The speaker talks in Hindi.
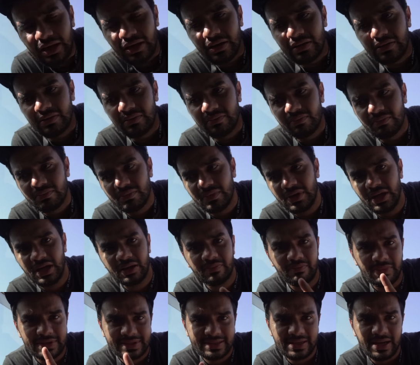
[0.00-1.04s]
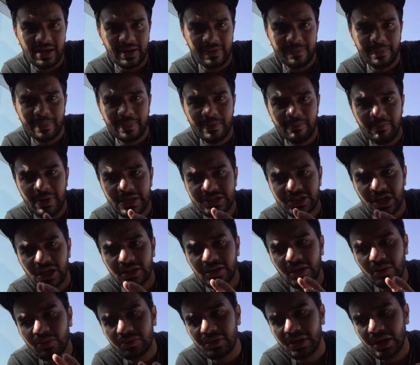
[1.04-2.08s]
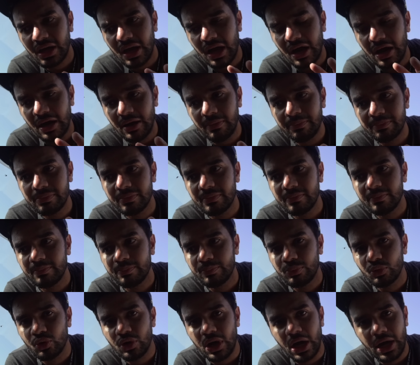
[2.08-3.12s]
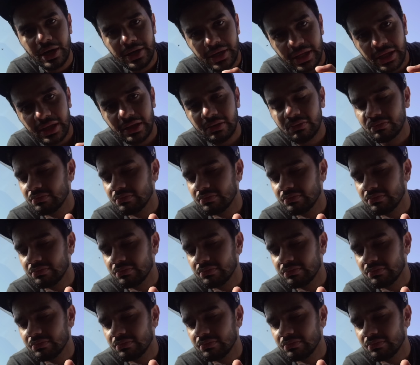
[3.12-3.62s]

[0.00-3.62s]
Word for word: ना एक मसला है मैं चाहता हूँ कि आप पुराने